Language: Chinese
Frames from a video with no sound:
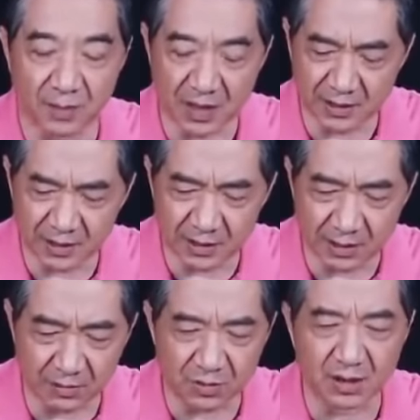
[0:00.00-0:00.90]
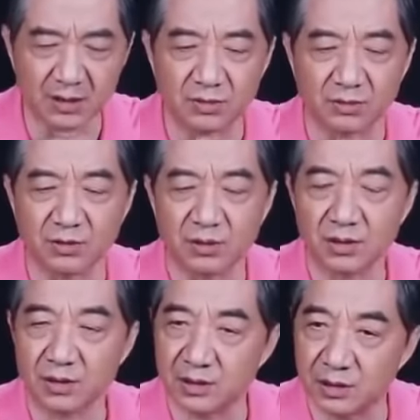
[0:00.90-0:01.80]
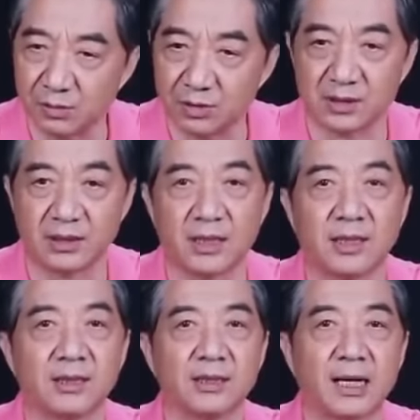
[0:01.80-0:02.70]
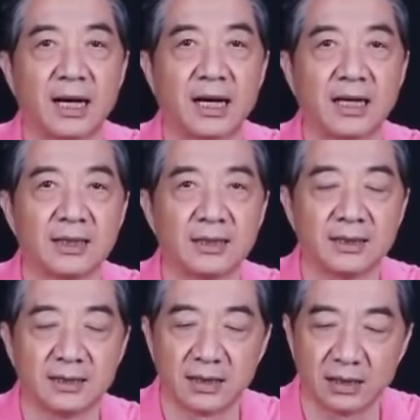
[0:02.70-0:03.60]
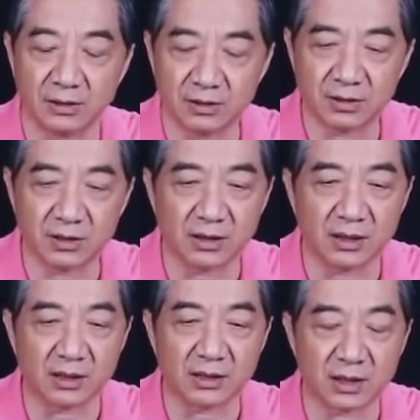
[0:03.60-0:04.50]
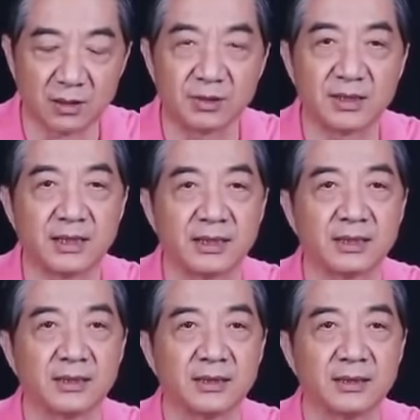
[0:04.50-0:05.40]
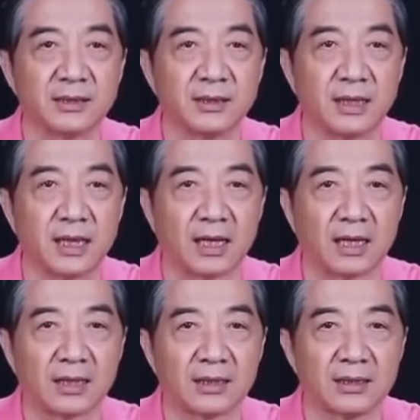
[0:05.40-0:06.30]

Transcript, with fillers: 八七七六三六基洛级的啊，俄罗斯的常规潜艇啊，